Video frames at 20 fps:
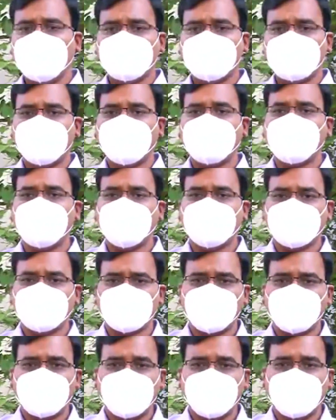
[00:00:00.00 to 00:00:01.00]
స్ట్రిక్ట్గా
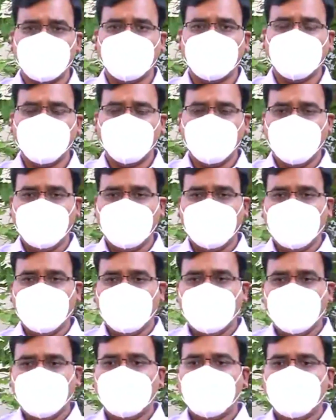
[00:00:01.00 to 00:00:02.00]
చూడడానికి
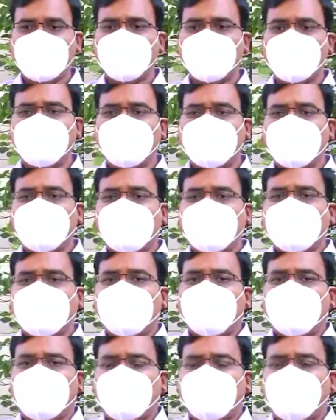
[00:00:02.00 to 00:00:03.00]
అంటే
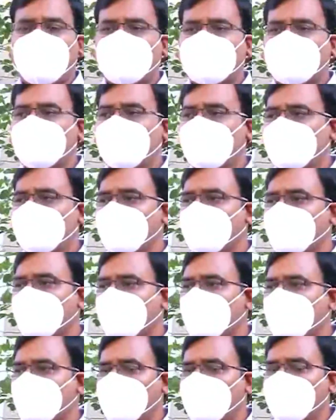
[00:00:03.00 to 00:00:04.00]
పాజిటివ్ వచ్చిన
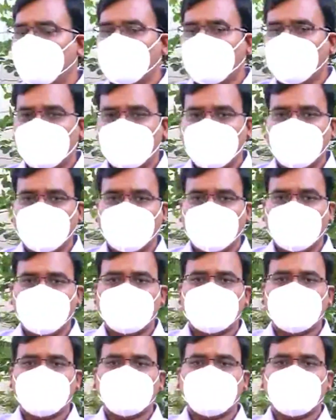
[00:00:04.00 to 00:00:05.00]
వారు వారు ప్రైమరీ
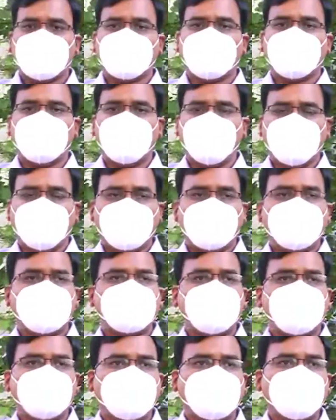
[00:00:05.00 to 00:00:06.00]
కాంటాక్ట్స్ సెకండరీ
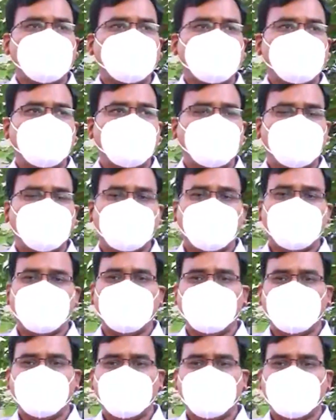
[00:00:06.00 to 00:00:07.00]
కాంటాక్ట్స్ కూడా
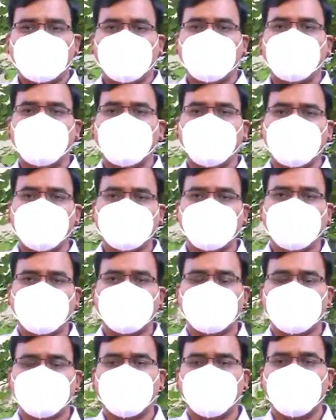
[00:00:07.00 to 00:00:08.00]
ఎక్కడికక్కడ
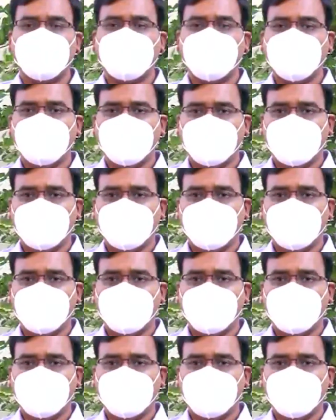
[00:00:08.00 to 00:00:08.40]
ఐసోలేట్ చేయబడి